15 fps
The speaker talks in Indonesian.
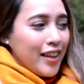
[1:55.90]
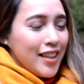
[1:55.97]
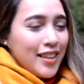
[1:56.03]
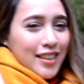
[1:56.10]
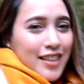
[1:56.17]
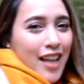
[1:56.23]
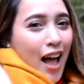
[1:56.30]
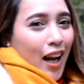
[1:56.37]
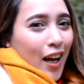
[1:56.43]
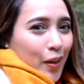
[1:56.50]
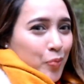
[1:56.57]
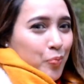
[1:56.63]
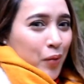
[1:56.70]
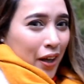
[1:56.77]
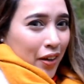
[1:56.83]
ada di
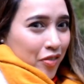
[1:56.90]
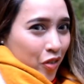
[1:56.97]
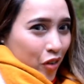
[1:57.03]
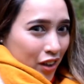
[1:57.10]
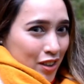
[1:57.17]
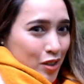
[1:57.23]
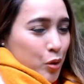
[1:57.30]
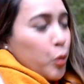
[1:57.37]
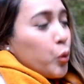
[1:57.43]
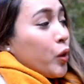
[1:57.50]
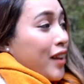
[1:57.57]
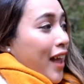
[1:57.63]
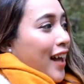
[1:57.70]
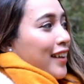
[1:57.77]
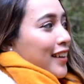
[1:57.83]
dalam Black Forest
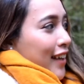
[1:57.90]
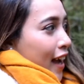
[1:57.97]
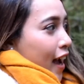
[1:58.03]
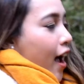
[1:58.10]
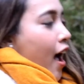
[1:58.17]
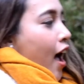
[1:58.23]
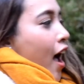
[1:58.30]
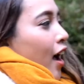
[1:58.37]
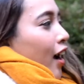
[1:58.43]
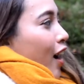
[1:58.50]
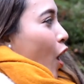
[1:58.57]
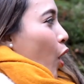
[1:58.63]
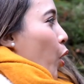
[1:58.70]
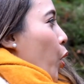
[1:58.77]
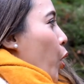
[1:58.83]
hutannya
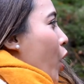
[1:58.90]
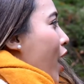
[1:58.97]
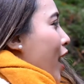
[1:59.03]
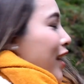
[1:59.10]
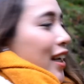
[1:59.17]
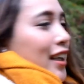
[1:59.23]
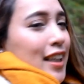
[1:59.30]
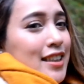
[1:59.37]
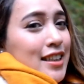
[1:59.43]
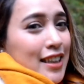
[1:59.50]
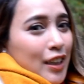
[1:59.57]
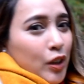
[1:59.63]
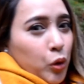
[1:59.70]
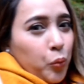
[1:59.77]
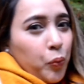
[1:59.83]
kalau kalian
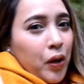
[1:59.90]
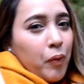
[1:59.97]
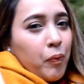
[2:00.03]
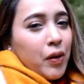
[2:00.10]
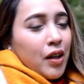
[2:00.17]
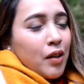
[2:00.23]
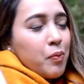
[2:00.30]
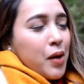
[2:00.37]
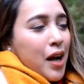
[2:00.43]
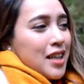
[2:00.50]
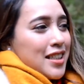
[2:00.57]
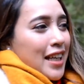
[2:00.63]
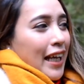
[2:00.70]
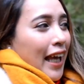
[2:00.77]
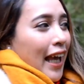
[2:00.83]
kesini tuh bener-bener
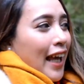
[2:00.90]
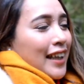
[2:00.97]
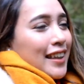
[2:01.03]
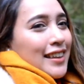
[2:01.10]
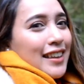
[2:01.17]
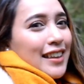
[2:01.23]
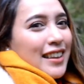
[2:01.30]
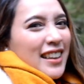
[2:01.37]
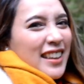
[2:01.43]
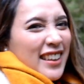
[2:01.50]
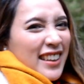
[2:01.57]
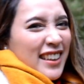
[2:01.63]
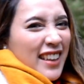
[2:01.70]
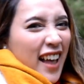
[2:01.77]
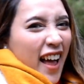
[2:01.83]
berasa kayak
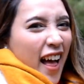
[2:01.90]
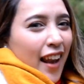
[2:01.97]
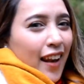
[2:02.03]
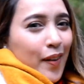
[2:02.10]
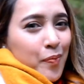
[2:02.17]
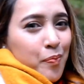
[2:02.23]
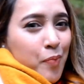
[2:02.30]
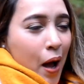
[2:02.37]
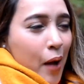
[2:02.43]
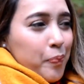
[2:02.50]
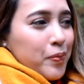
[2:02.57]
dingin lembab